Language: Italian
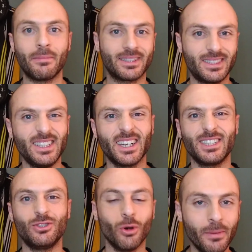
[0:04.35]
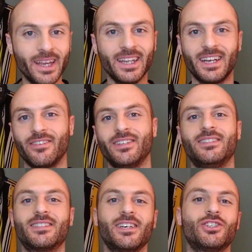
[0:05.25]
mattina di domenica
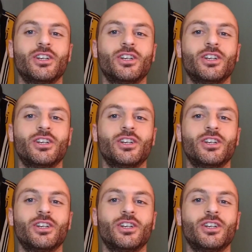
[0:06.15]
26